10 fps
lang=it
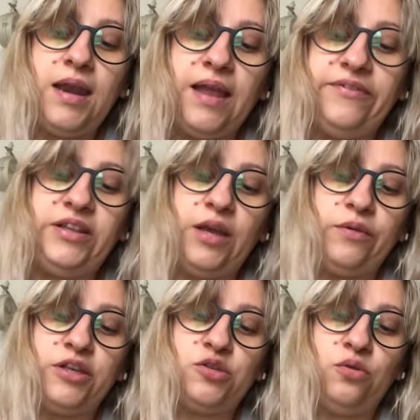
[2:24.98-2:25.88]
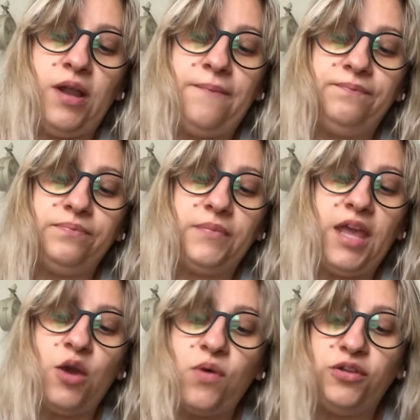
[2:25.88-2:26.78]
La vita è una sola
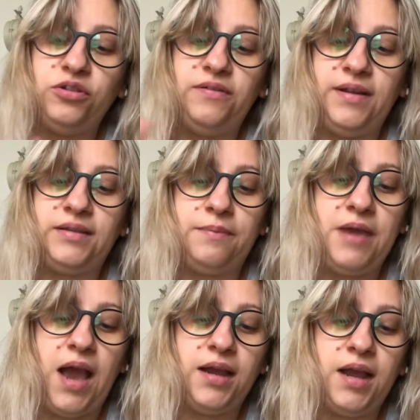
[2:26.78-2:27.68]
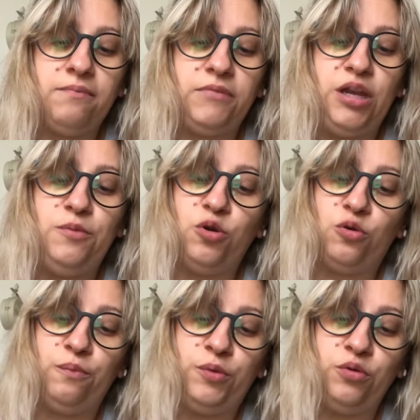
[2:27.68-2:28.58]
e quando diventa bianca il mio
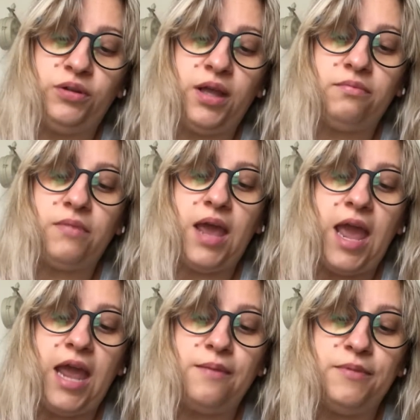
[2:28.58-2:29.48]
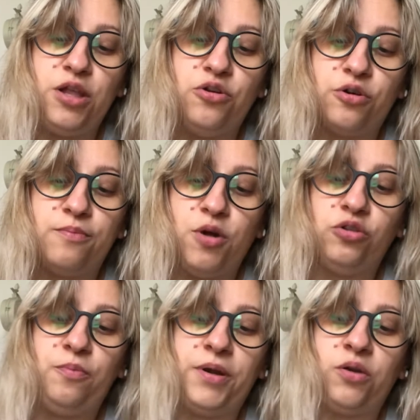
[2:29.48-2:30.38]
computer è il miglior
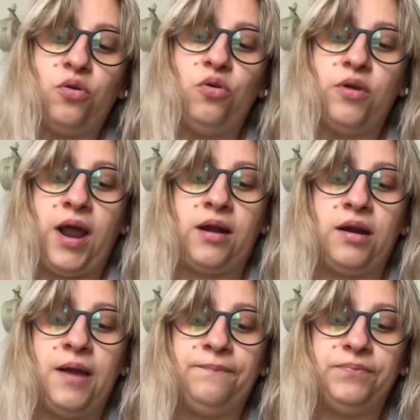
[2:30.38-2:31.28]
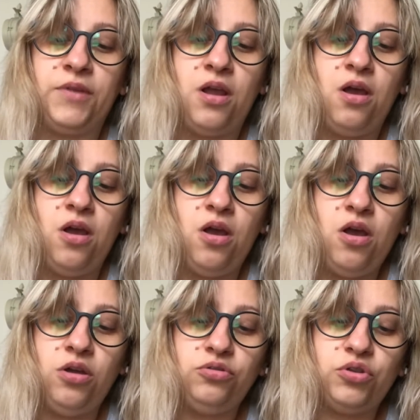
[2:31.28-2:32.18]
modo per colorarla.
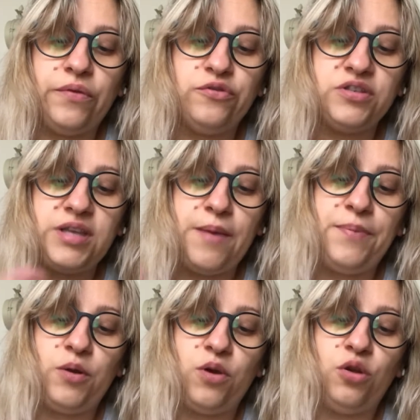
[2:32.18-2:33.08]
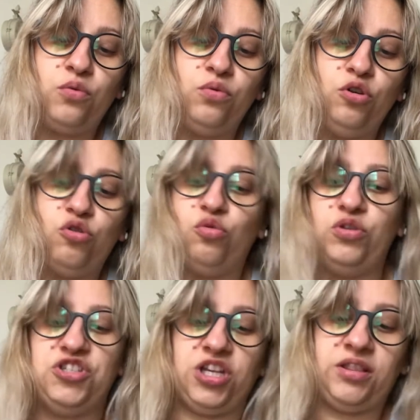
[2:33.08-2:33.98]
Trovo sempre qualcuno con
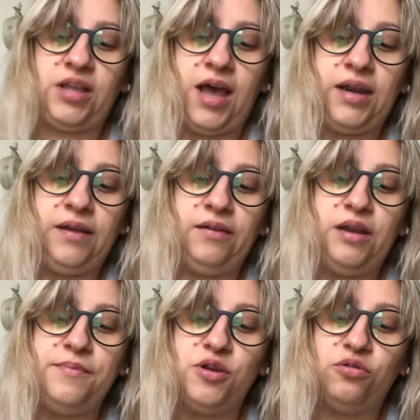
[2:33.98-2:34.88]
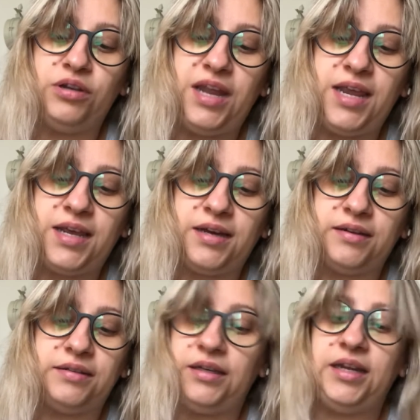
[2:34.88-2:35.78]
cui chattare, il mio
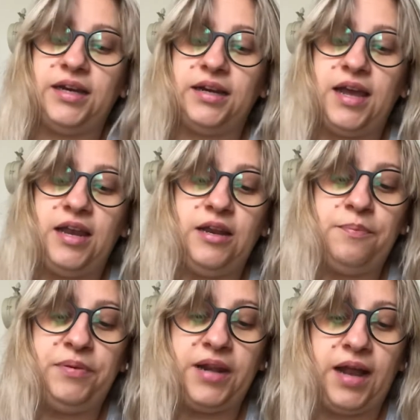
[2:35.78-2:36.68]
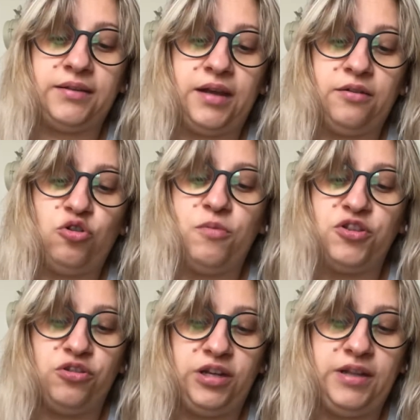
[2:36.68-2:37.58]
Nick, Nick è il pirata, come
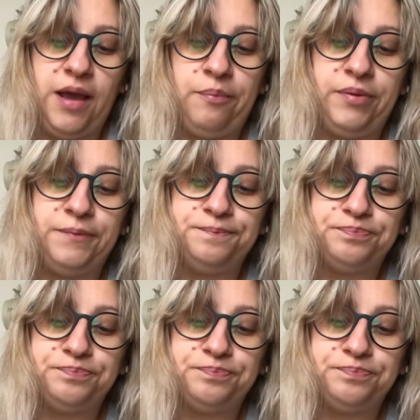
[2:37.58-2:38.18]
Johnny Depp.